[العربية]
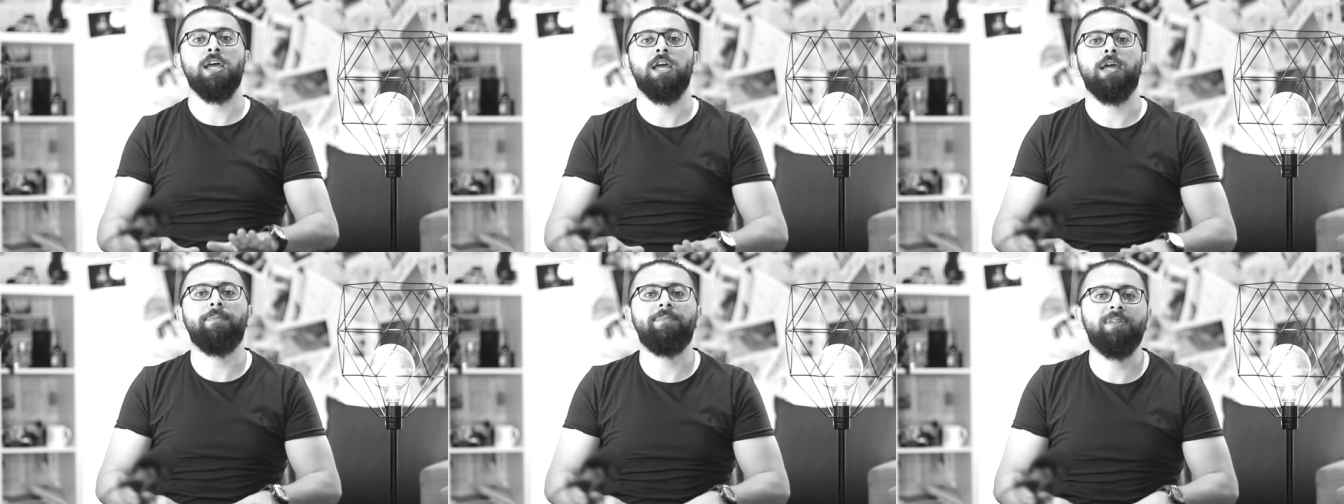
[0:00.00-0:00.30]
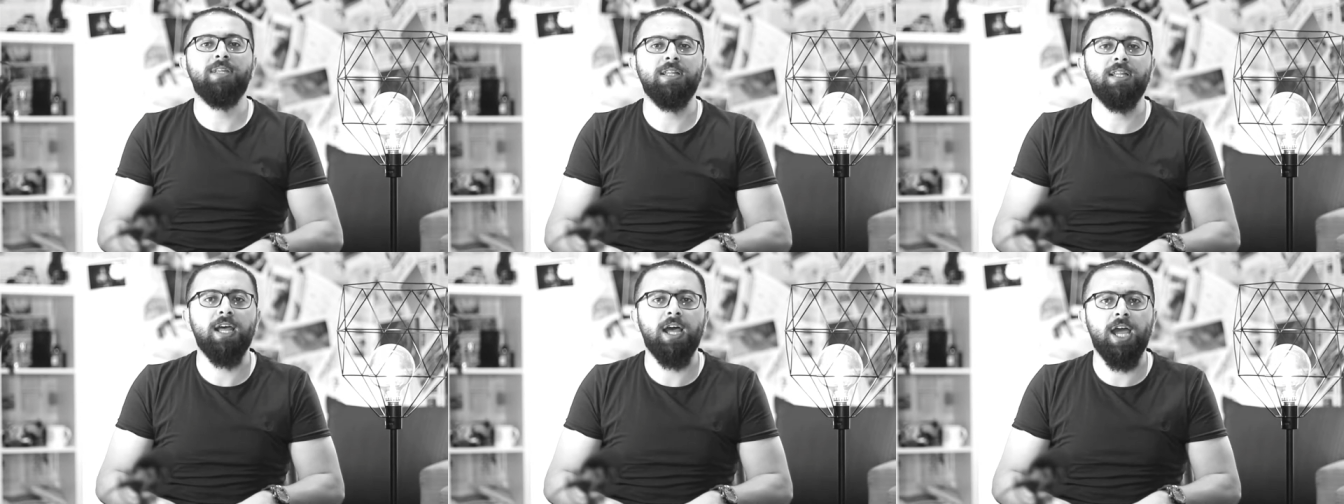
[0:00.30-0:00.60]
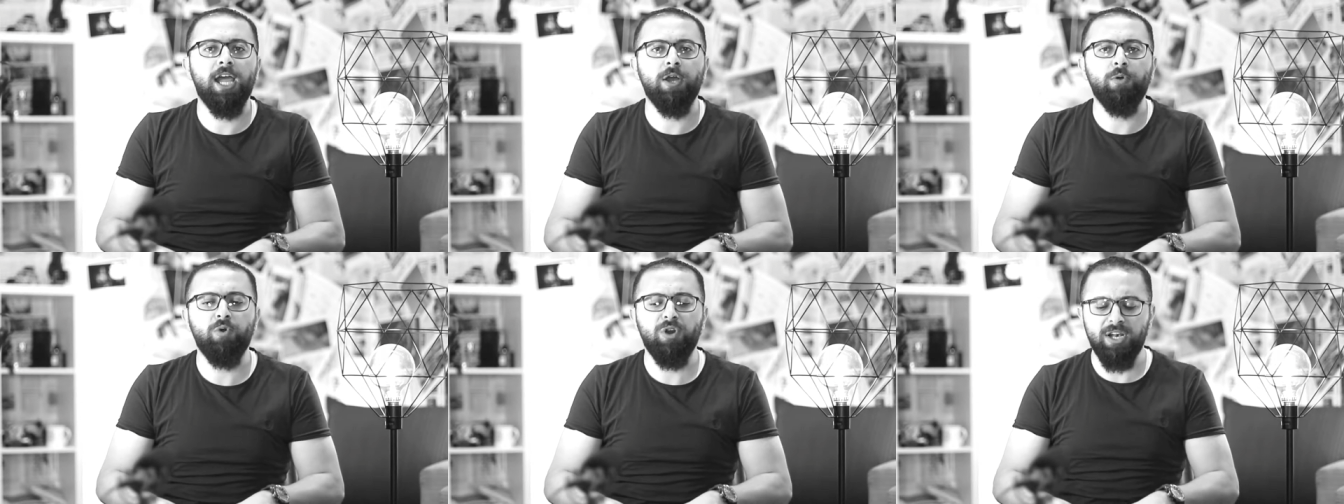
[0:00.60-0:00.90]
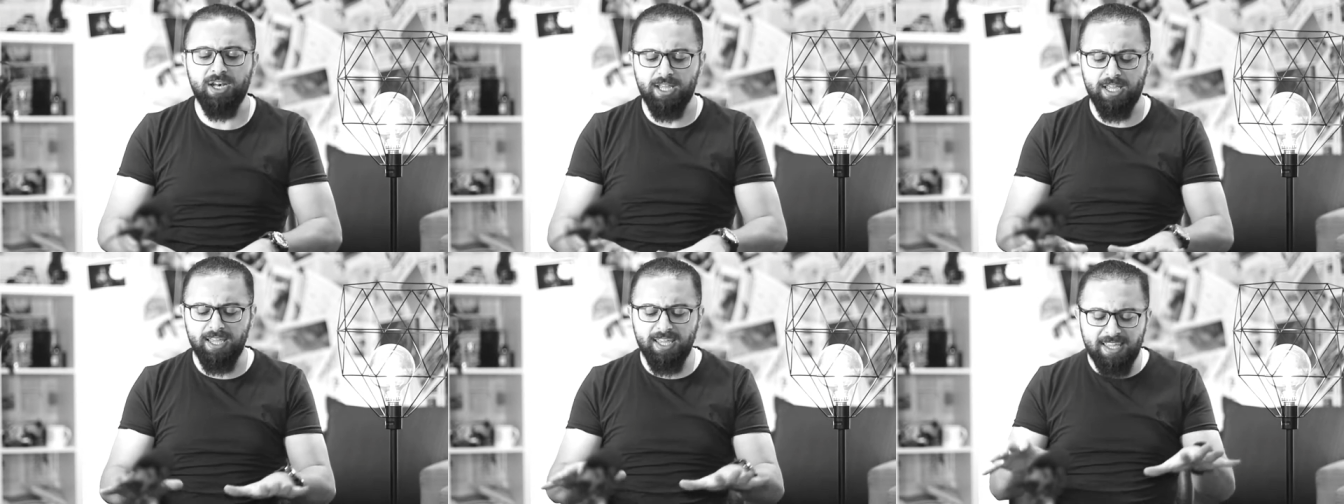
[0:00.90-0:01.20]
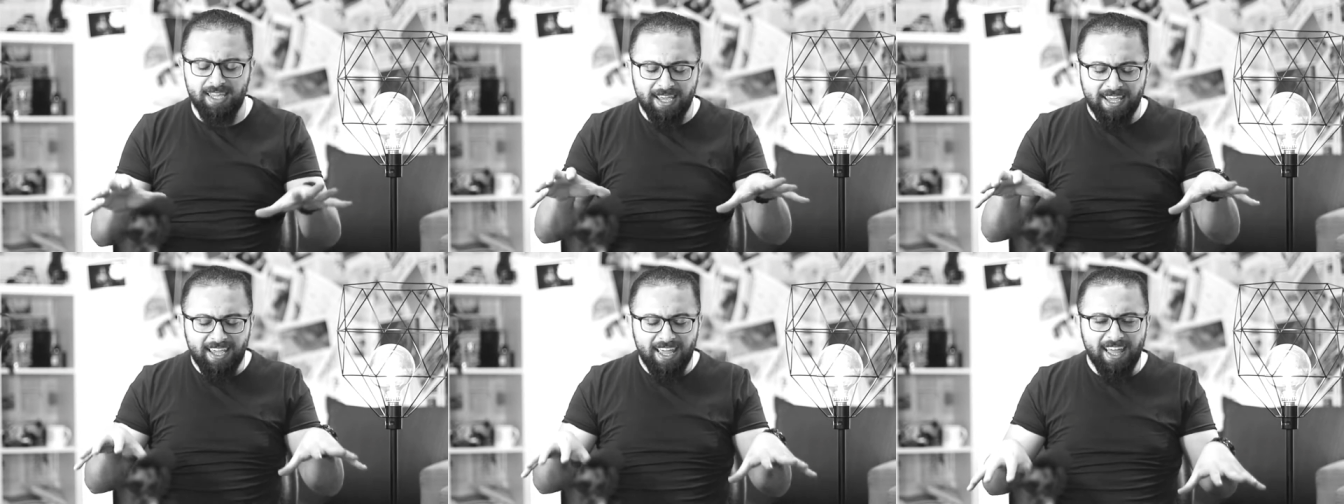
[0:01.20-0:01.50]
ابتدائي واللي
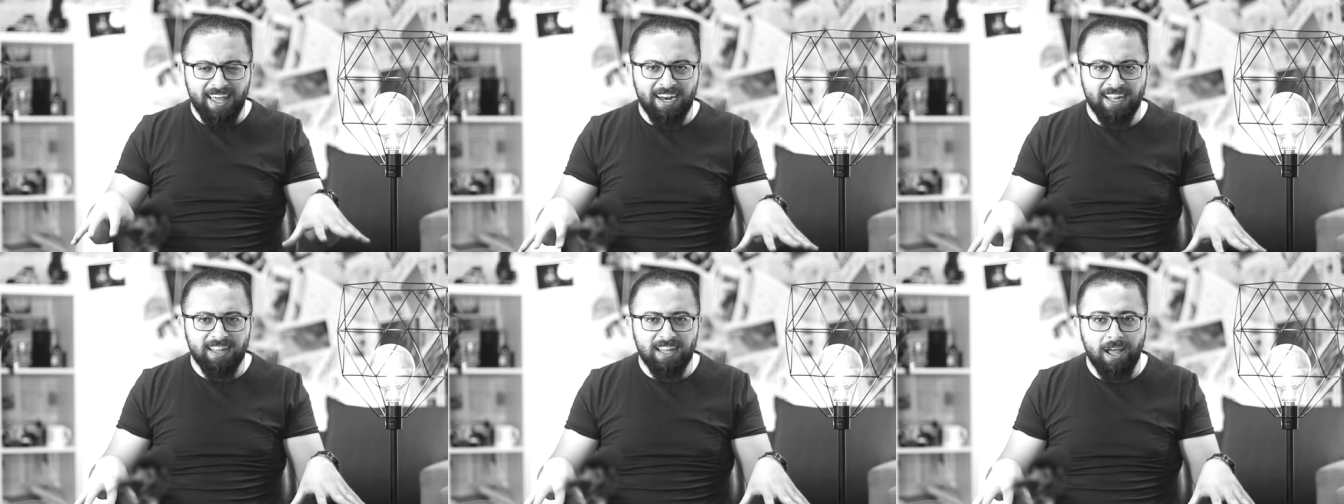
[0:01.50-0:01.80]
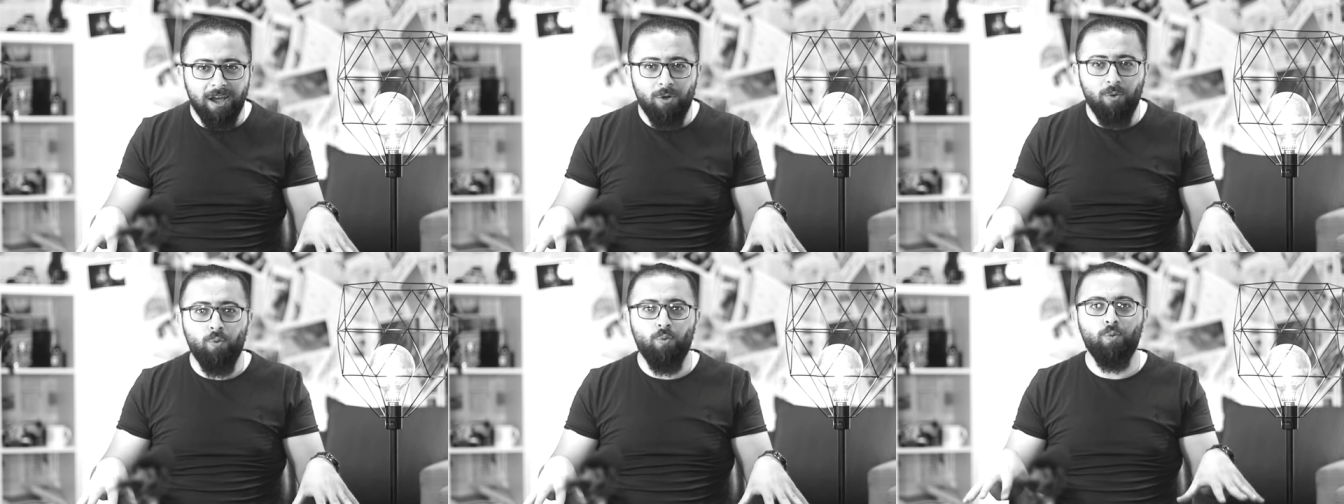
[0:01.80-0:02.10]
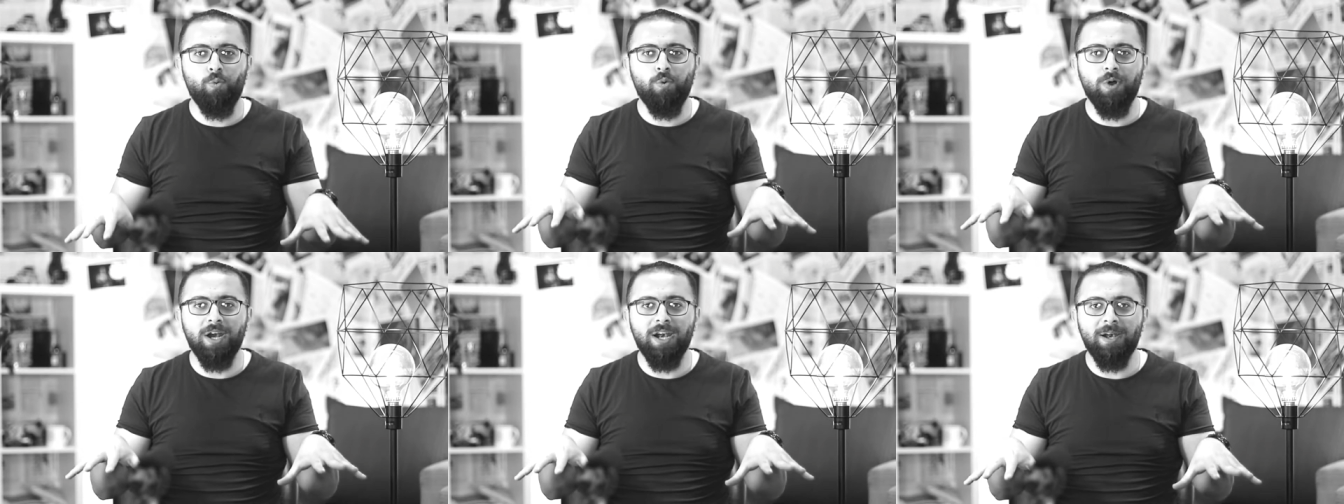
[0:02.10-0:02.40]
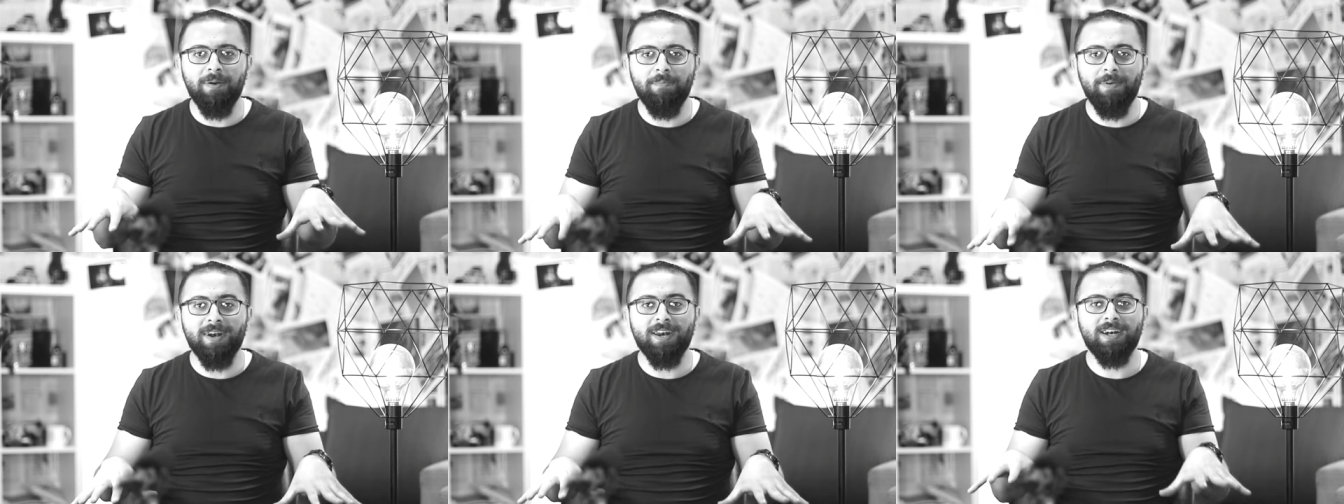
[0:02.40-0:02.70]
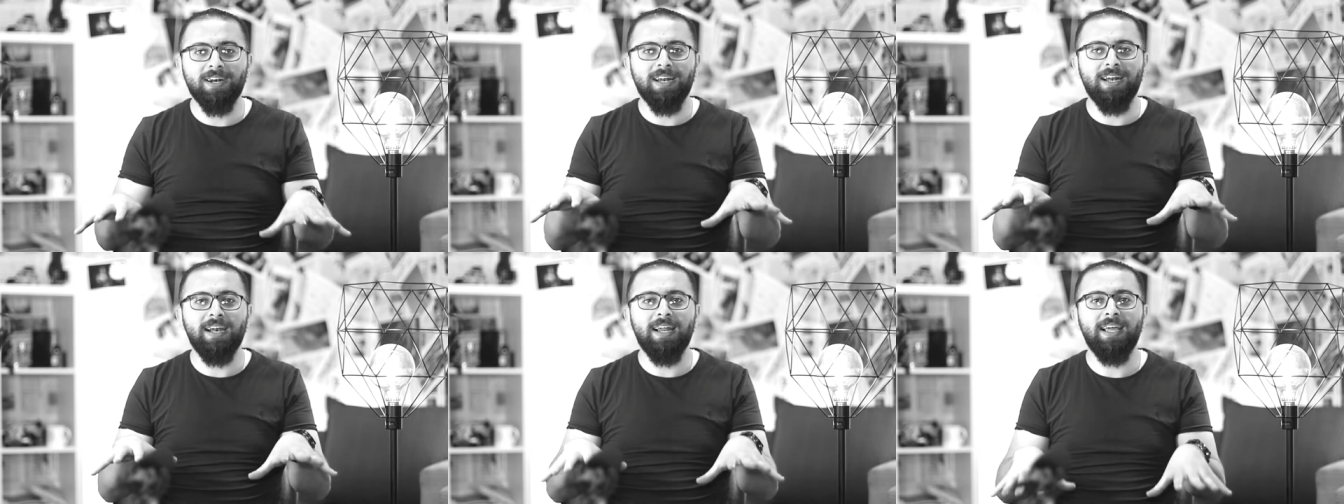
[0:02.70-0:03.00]
هي كانت اول
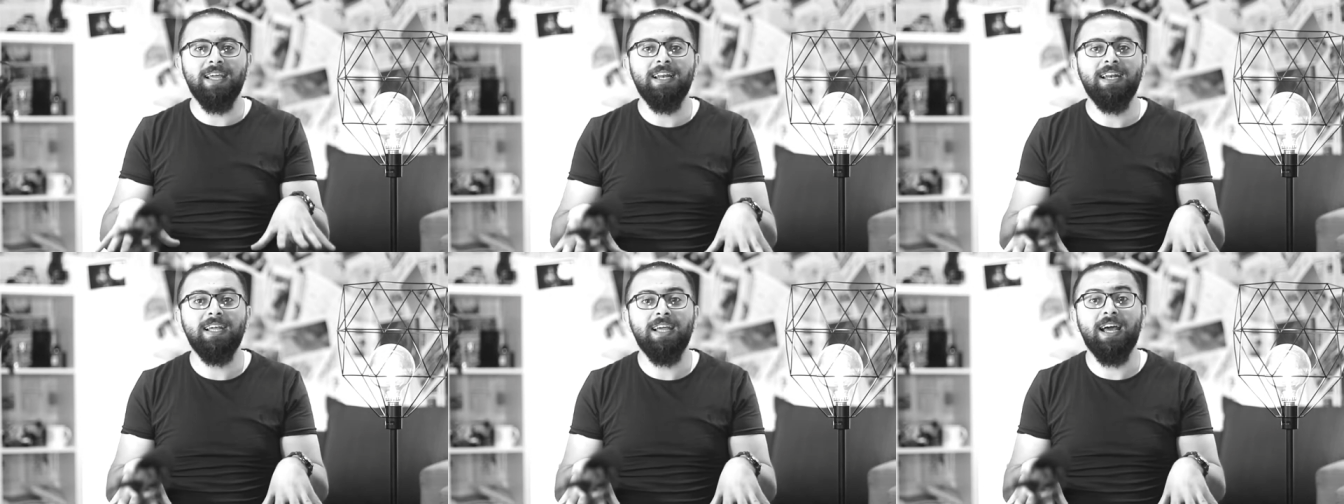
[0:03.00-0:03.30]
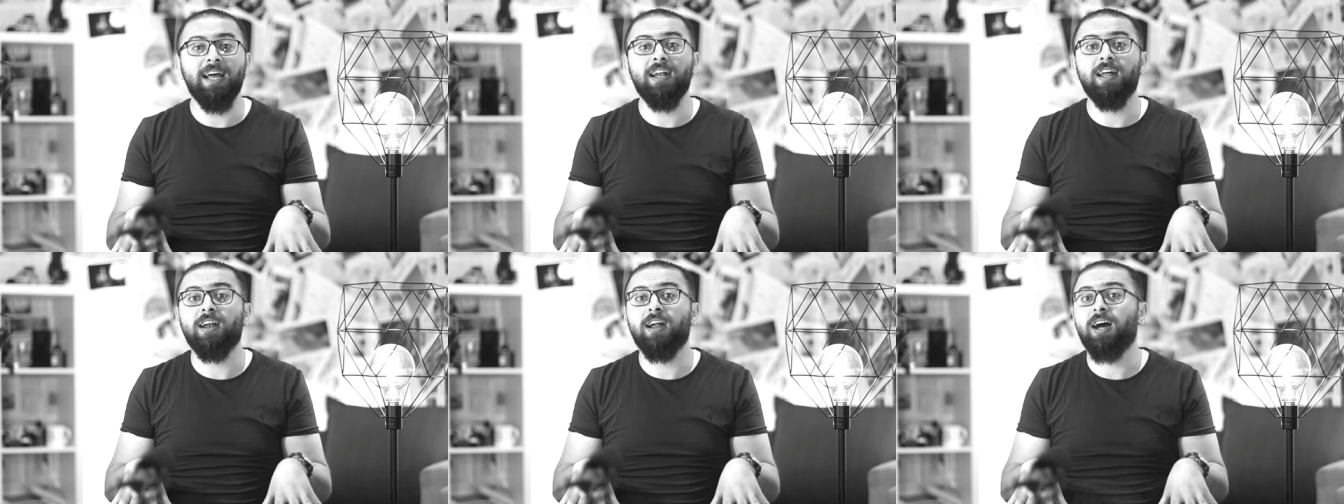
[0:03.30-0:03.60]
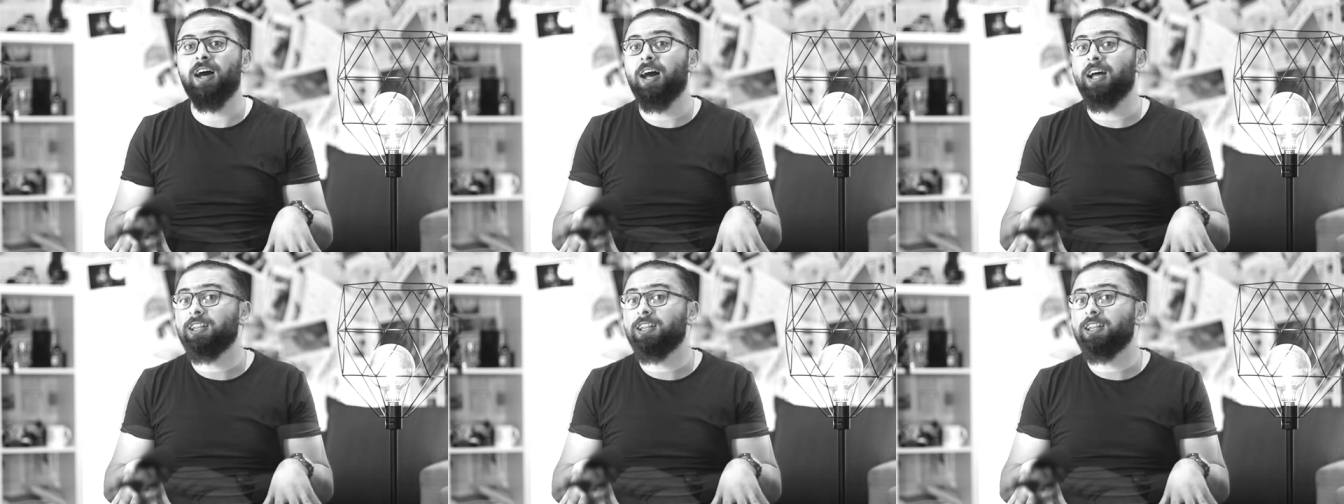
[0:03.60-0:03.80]
مرة لإلي انا راح